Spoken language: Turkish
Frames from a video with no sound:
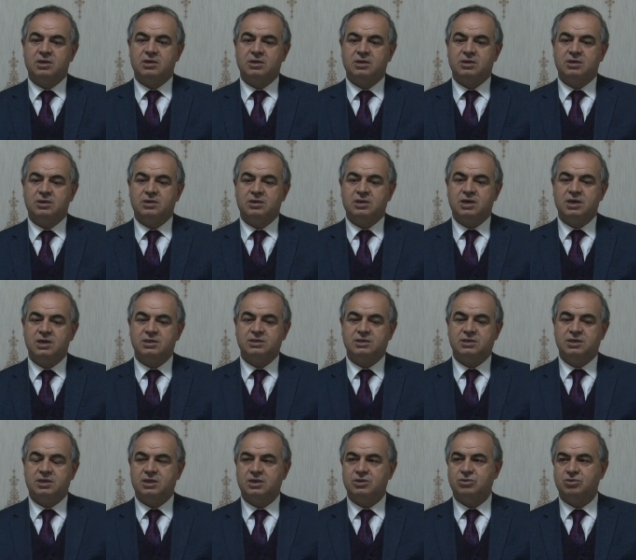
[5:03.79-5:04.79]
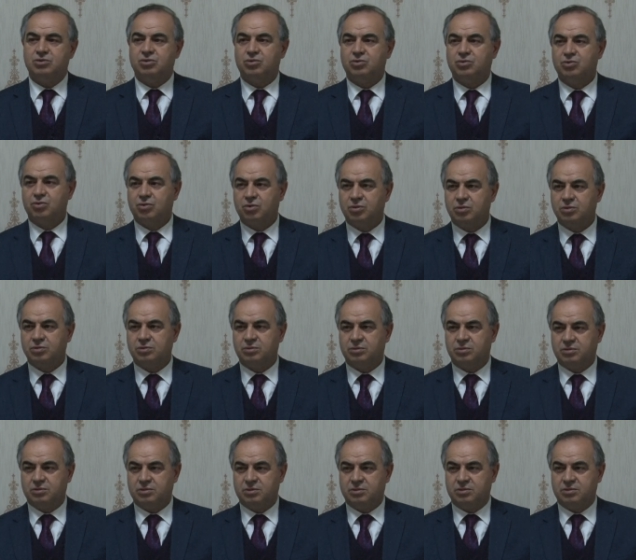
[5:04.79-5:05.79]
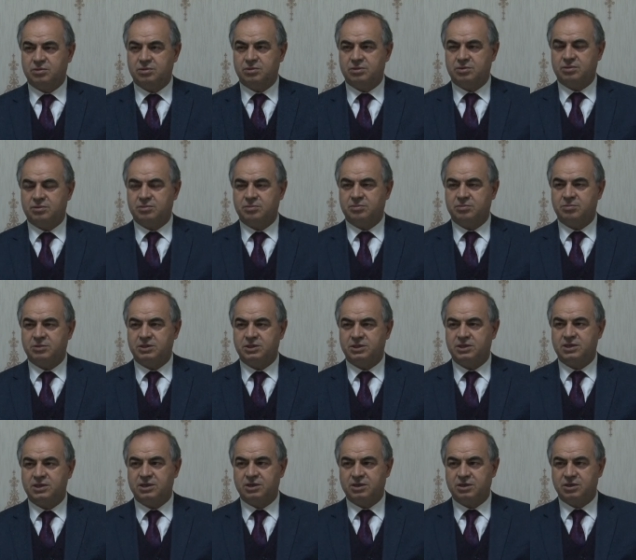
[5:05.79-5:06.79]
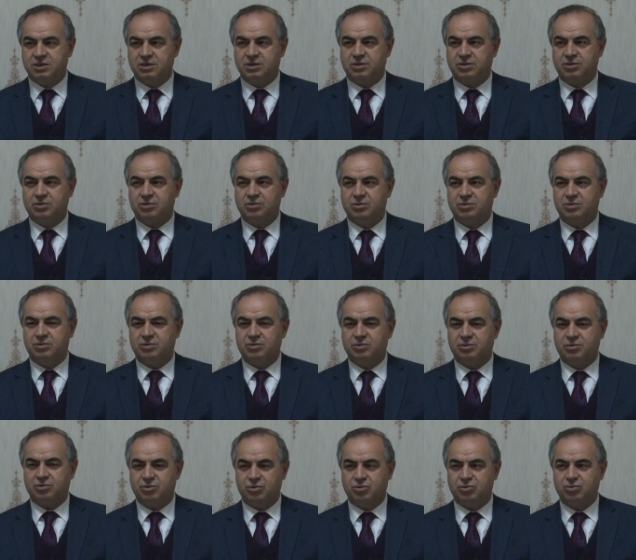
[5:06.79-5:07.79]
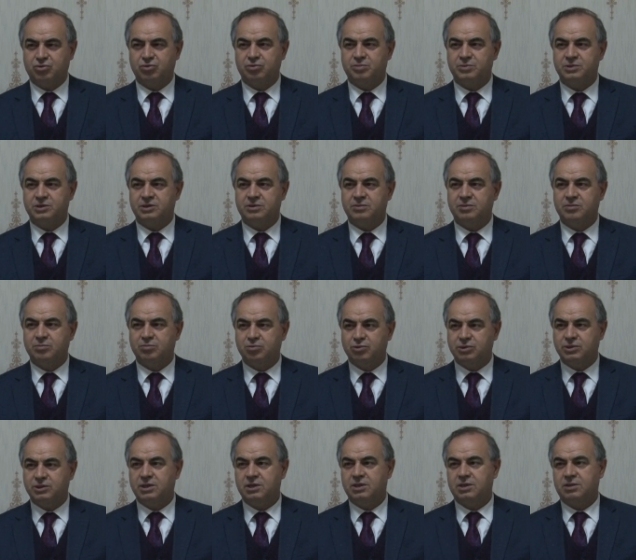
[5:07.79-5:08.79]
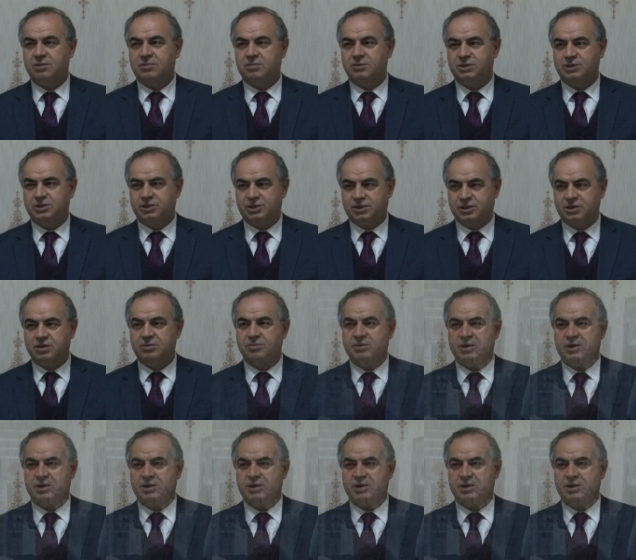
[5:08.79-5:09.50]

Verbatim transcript: Ee, her sene çok yoğun e, bir ilgi gördüğümüz gibi bu sene de ciddi